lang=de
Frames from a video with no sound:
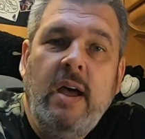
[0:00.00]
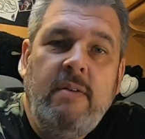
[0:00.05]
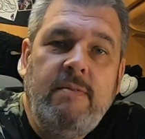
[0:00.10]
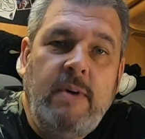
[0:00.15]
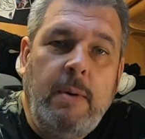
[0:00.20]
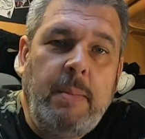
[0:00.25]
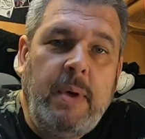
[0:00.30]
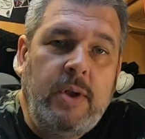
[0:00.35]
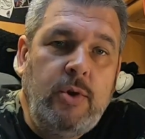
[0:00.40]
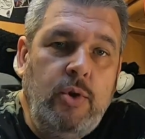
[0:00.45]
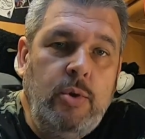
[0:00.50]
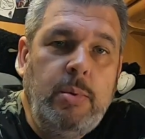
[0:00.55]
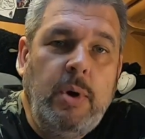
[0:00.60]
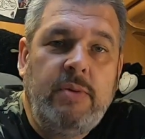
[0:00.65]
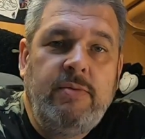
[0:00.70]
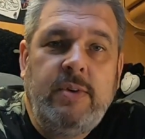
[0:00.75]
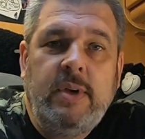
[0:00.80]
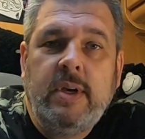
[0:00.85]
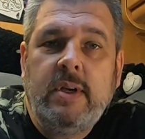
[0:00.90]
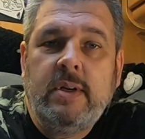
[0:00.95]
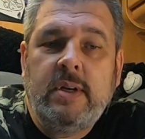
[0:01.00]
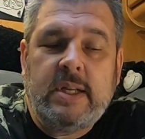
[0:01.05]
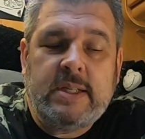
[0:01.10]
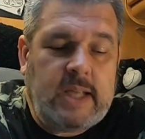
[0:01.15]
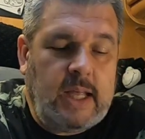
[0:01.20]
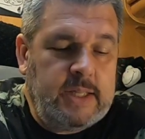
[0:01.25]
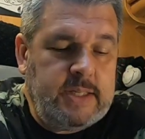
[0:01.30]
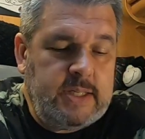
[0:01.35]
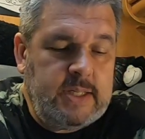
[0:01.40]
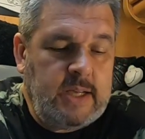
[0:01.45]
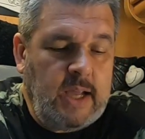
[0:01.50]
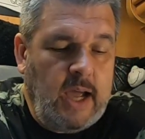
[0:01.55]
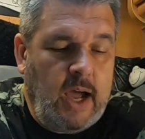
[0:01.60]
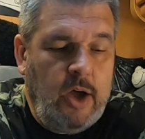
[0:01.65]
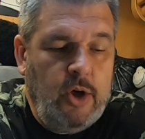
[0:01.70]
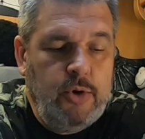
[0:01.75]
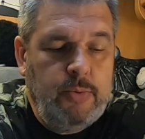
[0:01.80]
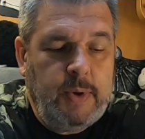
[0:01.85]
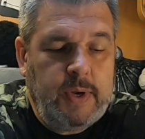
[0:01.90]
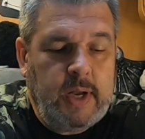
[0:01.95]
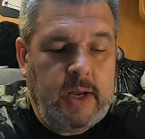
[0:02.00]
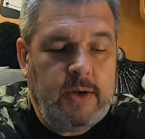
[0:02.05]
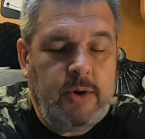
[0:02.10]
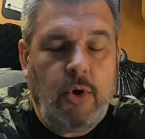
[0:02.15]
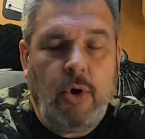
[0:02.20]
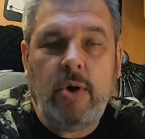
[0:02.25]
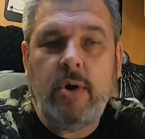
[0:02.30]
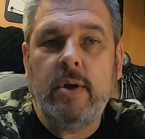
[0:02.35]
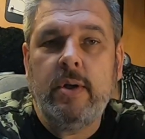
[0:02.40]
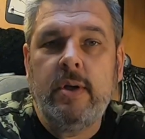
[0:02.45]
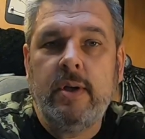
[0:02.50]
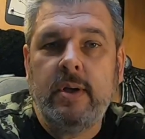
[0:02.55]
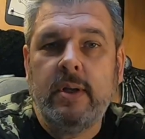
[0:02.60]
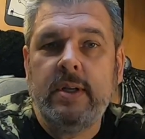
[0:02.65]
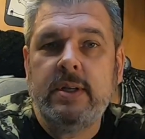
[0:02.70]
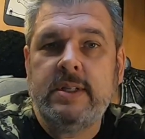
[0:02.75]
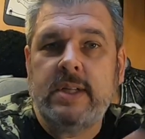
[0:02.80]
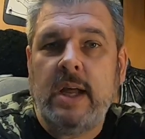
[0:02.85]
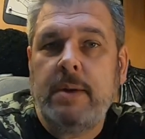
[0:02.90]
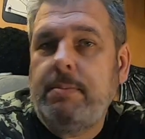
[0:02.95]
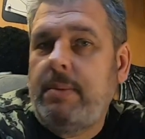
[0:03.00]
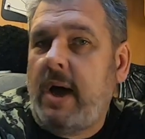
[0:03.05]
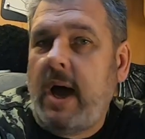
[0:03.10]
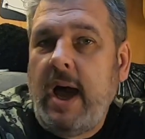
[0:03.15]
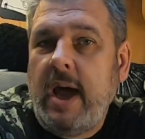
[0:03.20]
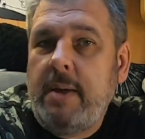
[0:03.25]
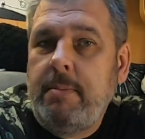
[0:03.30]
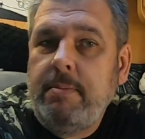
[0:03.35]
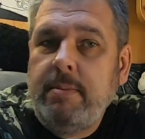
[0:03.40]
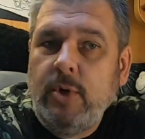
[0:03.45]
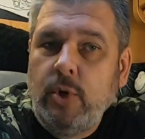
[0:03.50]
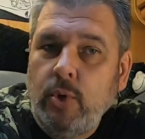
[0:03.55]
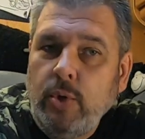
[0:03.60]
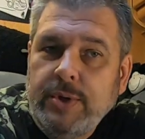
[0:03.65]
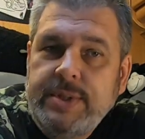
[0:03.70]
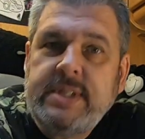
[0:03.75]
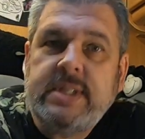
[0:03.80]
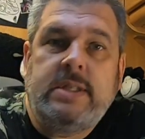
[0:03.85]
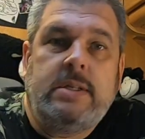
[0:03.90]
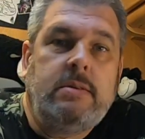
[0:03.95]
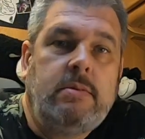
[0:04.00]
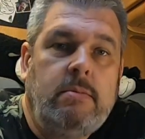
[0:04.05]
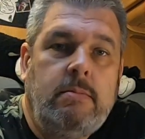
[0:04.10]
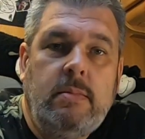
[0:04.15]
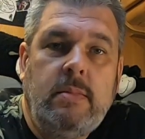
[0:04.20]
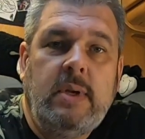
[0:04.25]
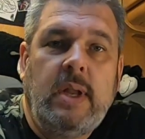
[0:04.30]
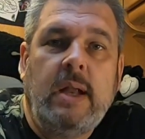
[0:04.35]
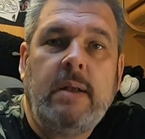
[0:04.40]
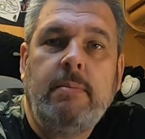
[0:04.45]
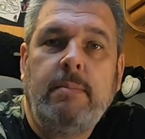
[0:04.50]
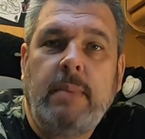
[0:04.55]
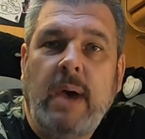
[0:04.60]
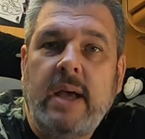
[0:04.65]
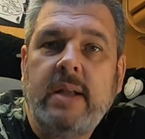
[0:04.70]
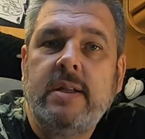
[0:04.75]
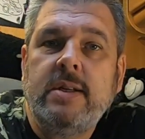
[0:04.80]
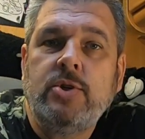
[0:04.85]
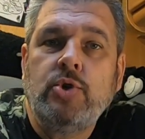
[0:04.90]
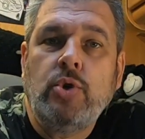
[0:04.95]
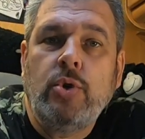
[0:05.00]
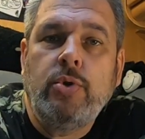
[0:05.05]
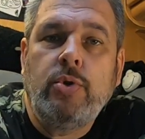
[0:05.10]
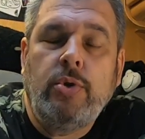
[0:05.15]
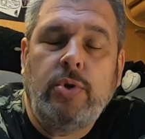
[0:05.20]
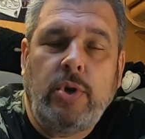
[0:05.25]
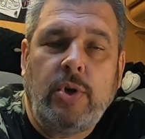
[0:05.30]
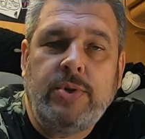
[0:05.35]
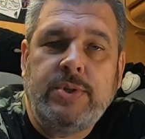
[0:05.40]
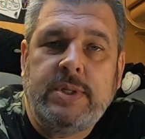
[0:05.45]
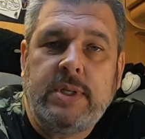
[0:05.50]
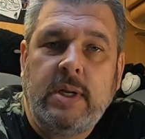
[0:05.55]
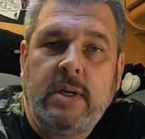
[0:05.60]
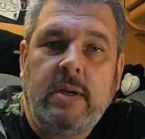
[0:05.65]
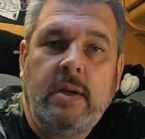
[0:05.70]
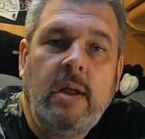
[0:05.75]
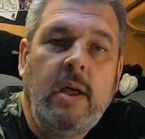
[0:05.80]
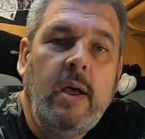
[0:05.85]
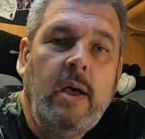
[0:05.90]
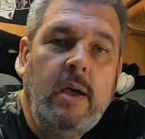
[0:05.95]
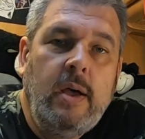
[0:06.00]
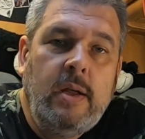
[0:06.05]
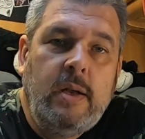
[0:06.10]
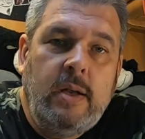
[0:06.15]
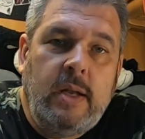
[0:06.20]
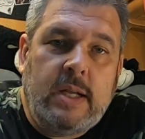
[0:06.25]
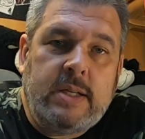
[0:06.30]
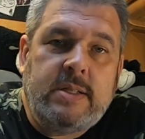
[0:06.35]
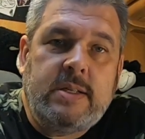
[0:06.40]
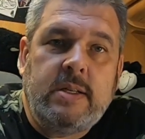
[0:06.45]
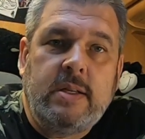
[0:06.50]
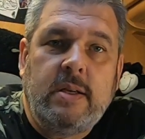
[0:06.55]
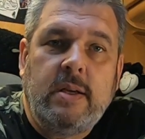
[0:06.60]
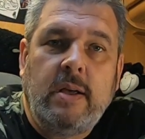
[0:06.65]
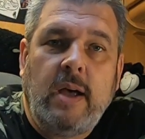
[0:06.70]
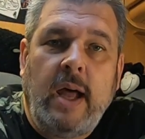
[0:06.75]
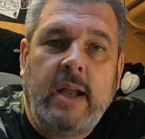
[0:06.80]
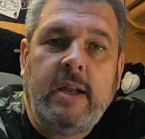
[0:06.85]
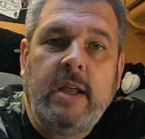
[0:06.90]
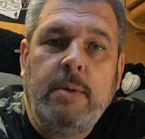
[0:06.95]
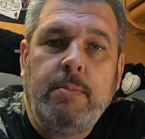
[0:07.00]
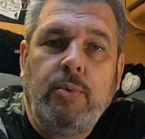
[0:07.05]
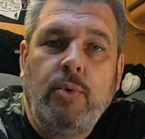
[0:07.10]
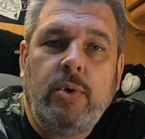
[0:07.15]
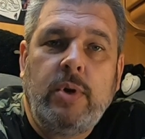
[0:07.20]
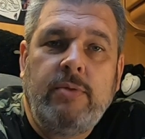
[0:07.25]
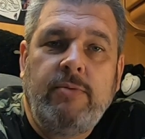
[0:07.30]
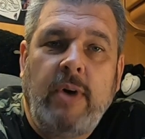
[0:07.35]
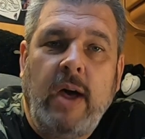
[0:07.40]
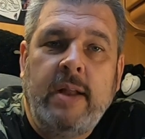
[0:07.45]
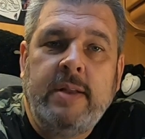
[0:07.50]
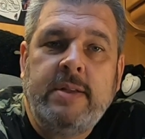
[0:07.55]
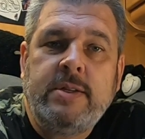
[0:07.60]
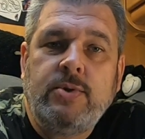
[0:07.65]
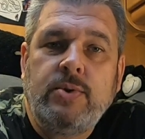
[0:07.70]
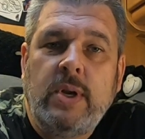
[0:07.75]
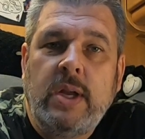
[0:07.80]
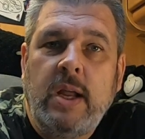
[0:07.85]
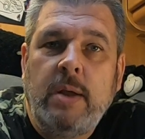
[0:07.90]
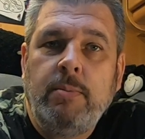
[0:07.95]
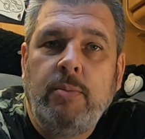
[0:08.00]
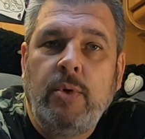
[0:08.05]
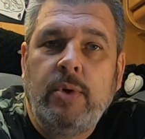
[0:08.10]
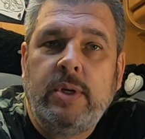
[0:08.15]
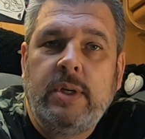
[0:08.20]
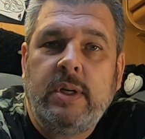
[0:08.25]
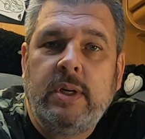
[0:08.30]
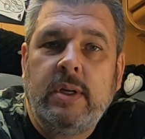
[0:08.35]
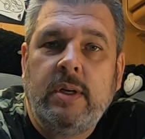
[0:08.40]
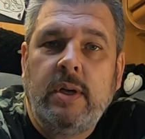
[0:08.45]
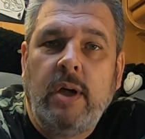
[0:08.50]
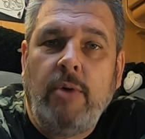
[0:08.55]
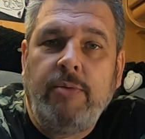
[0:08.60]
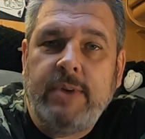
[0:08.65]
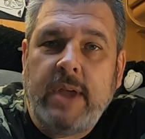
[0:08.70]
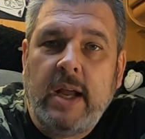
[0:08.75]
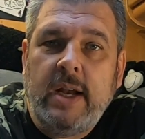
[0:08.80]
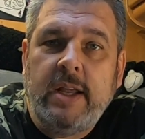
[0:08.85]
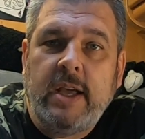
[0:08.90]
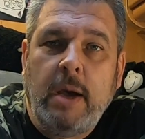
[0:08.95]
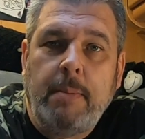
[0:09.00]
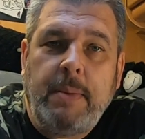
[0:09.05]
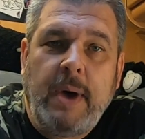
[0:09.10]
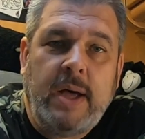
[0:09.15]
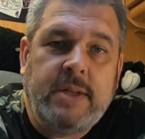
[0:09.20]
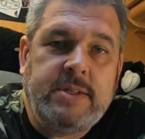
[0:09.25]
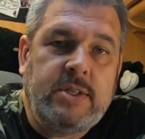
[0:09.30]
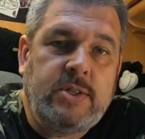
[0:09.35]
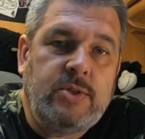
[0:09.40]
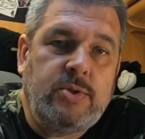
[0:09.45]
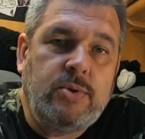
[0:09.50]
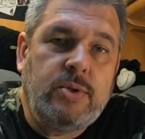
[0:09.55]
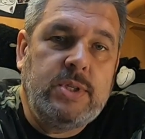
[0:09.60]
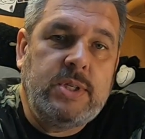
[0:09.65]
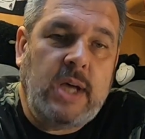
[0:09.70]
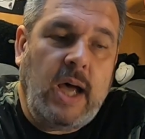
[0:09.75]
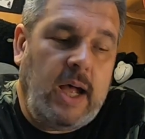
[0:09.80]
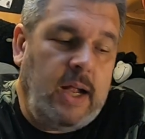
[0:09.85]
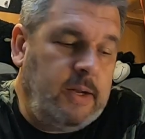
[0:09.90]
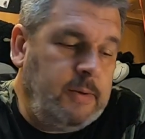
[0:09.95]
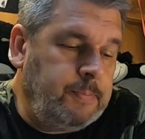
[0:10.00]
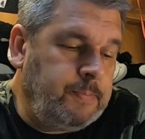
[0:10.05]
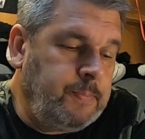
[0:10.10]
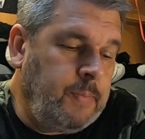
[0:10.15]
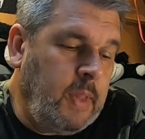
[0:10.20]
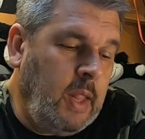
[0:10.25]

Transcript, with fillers: Wenn man überwiegend das ganze Jahr über dann doch äh, sein Prime nutzt, dann macht es schon durchaus Sinn, das äh, Angebot anzunehmen und äh, auf jährlicher Basis zu zahlen.